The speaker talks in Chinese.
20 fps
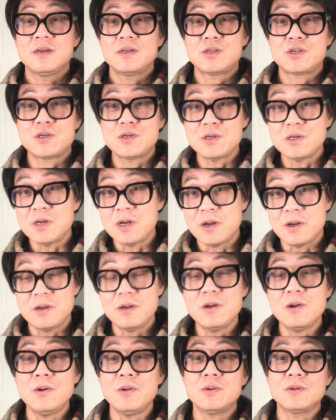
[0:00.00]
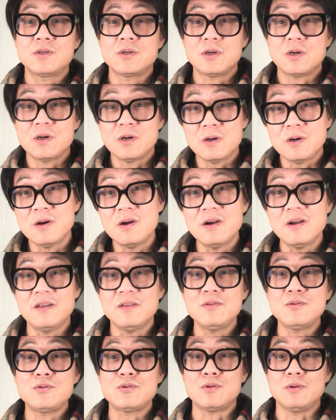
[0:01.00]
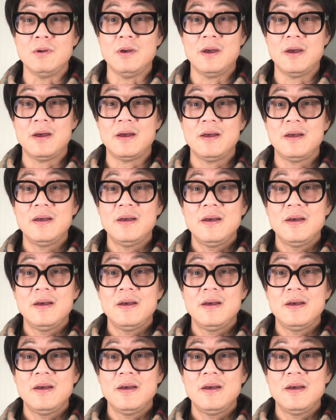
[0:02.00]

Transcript: 吃人肉、吃喝人血。